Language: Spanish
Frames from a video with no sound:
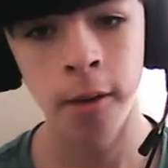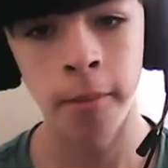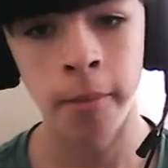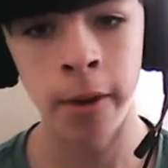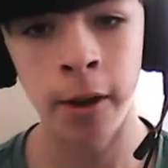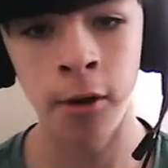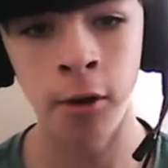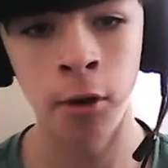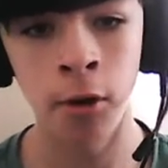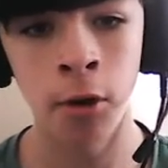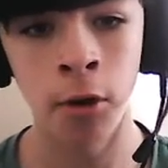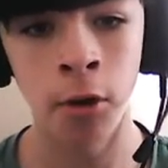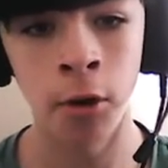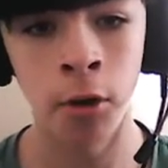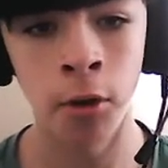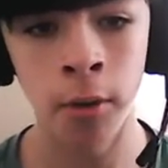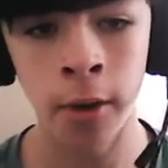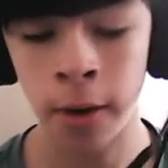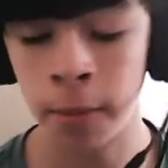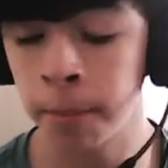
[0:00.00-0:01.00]

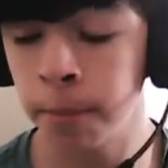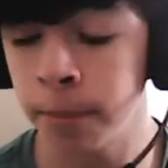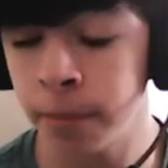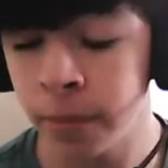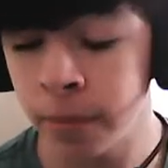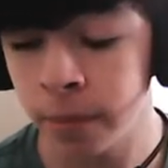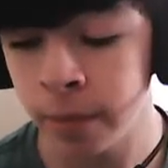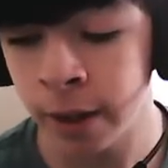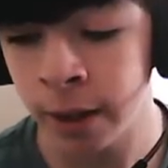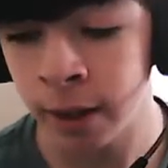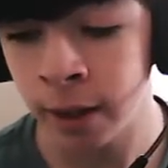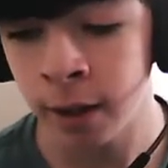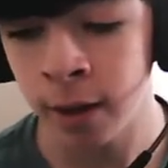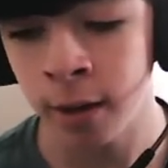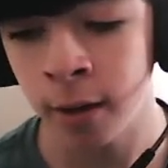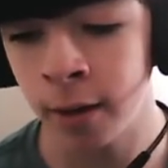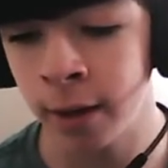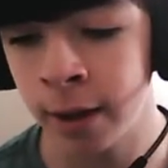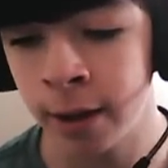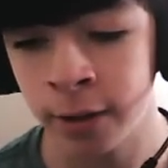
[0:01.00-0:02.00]
Pero bueno,
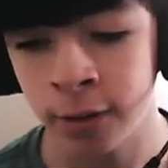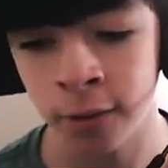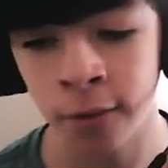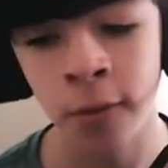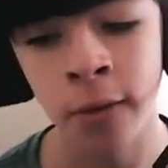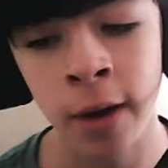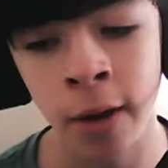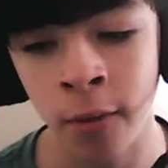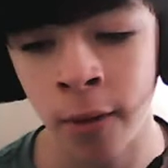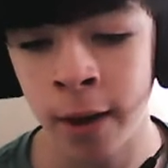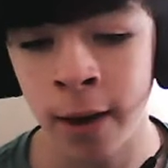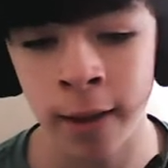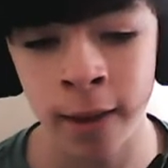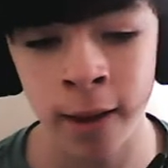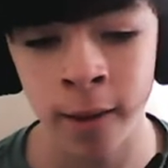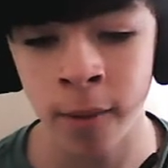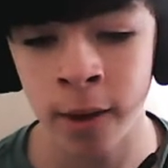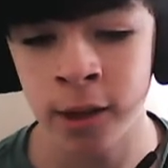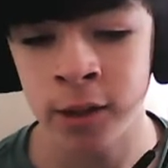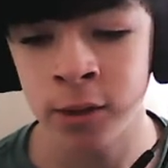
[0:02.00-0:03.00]
dije, esto es una buena
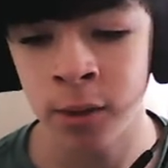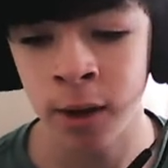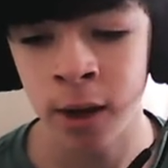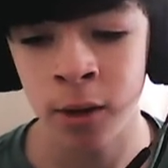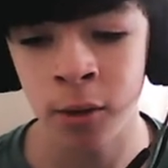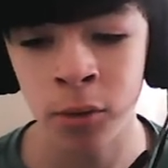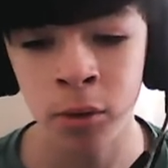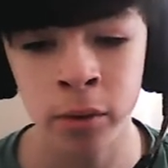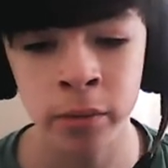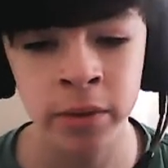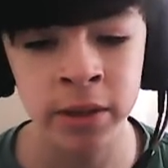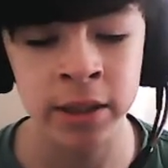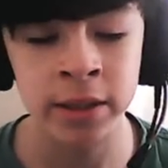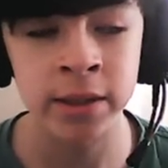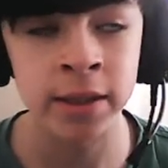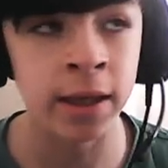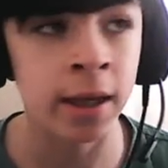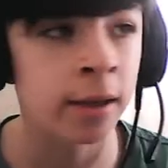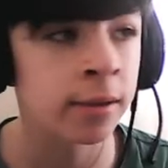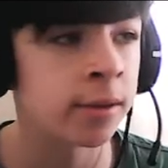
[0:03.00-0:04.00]
idea para subir a YouTube, ya
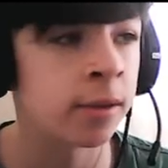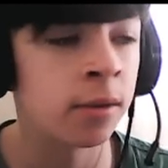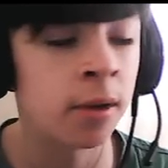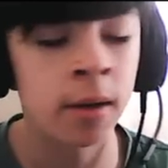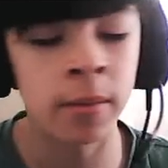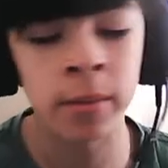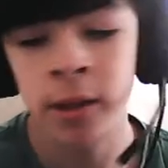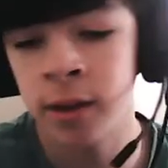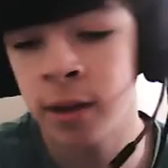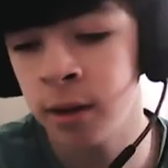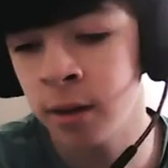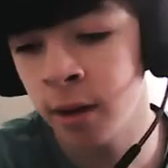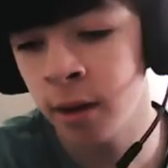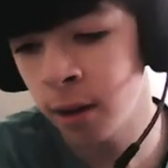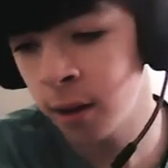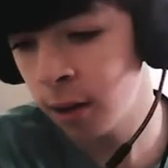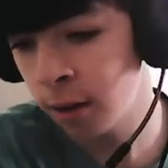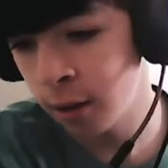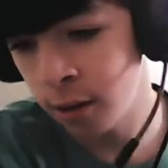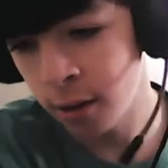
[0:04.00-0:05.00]
sé que seguramente
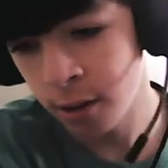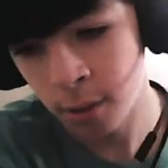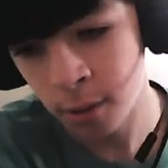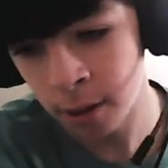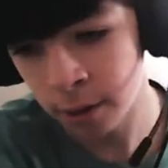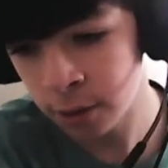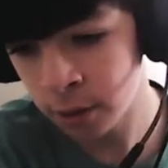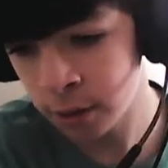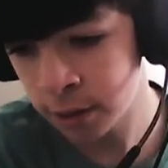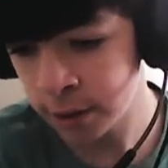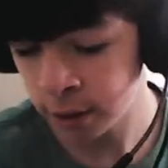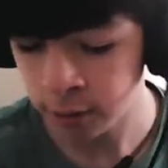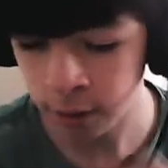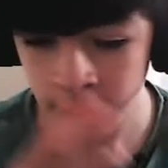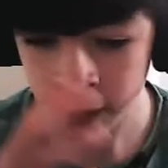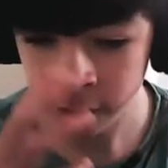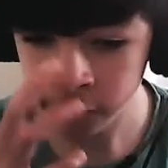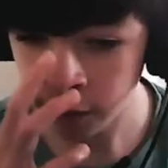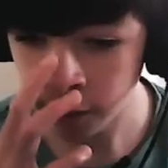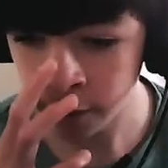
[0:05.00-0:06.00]
400
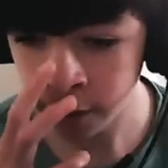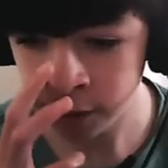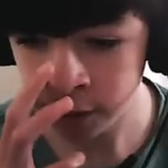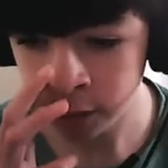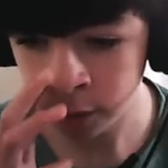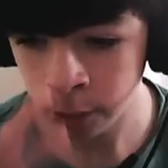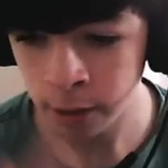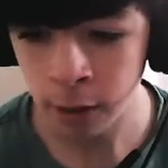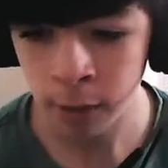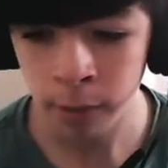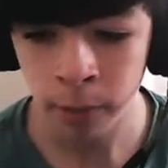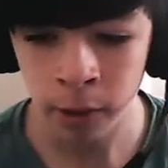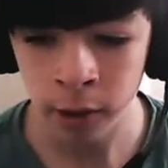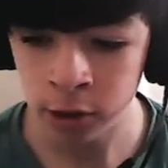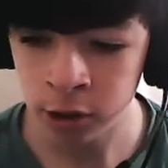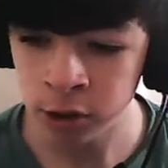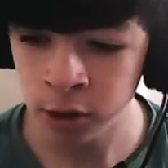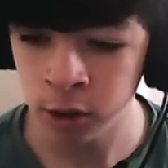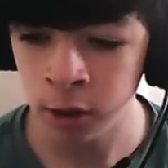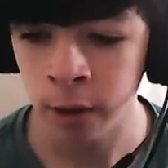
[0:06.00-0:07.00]
antes lo habrán subido, pero
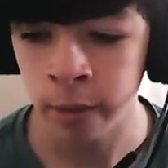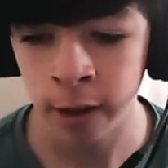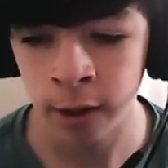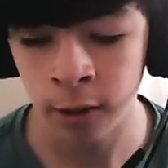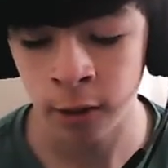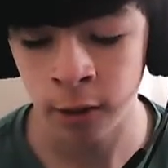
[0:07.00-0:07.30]
yo no me quiero